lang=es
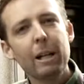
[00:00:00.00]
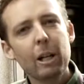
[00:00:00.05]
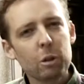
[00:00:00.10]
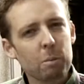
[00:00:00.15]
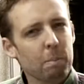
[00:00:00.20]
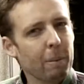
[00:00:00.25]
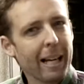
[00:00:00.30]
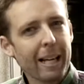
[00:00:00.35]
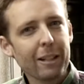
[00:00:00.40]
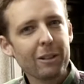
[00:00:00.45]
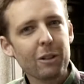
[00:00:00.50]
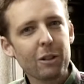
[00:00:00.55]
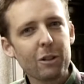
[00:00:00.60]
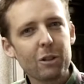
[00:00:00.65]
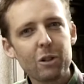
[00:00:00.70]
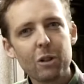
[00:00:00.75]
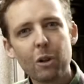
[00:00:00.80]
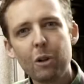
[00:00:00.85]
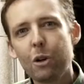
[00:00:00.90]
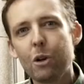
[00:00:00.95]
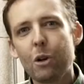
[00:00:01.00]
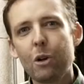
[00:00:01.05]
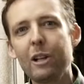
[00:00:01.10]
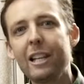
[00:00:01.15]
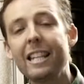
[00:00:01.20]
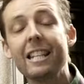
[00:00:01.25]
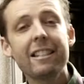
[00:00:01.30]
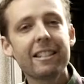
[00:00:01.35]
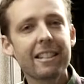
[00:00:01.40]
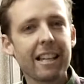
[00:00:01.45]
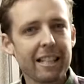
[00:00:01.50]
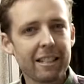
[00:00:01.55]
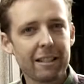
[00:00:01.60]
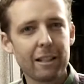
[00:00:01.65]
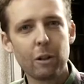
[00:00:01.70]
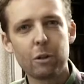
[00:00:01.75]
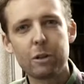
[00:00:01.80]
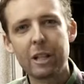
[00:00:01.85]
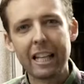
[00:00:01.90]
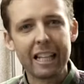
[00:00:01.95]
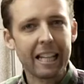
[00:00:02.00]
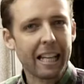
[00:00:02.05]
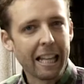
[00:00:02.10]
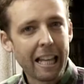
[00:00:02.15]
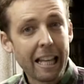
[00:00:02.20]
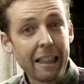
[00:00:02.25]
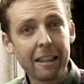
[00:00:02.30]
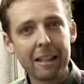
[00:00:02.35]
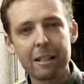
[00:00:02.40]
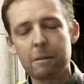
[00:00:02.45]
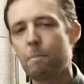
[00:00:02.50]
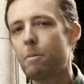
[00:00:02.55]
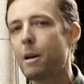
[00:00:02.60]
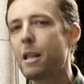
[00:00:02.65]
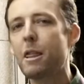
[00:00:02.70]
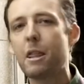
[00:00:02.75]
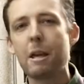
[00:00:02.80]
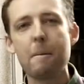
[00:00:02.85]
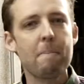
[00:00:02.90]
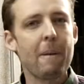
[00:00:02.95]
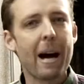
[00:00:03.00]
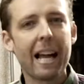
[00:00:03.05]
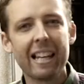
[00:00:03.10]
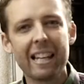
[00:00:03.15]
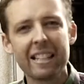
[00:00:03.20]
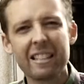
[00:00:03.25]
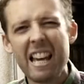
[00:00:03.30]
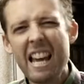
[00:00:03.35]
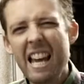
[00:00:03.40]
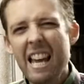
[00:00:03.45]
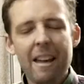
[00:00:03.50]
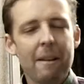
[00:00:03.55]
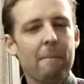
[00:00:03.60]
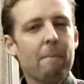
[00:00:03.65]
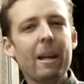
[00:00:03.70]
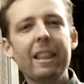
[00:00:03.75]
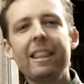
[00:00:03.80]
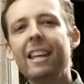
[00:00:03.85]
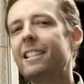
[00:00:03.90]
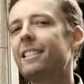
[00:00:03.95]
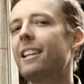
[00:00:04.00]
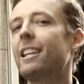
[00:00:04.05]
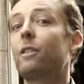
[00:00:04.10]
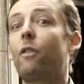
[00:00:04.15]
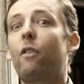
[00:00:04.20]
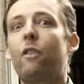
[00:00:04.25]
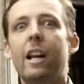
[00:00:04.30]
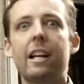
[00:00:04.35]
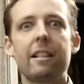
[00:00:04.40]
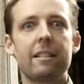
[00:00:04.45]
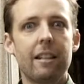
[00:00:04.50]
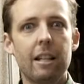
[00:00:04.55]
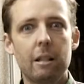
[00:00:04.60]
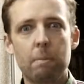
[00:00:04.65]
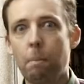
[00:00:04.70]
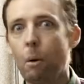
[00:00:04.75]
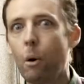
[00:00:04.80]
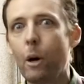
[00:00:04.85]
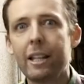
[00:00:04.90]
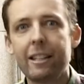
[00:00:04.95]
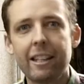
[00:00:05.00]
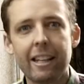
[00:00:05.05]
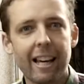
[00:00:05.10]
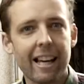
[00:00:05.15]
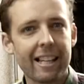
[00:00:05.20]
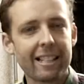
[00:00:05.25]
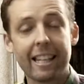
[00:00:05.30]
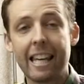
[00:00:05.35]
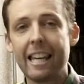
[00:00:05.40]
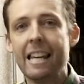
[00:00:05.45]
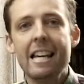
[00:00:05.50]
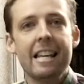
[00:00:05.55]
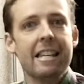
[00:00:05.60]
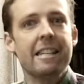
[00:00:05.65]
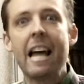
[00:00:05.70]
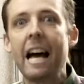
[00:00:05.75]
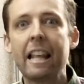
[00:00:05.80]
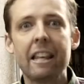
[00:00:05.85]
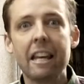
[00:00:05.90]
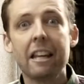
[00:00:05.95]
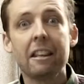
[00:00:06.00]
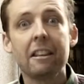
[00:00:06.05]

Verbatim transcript: los platos solo con listas de los ingredientes principales, en vez de esas frases poéticas que nadie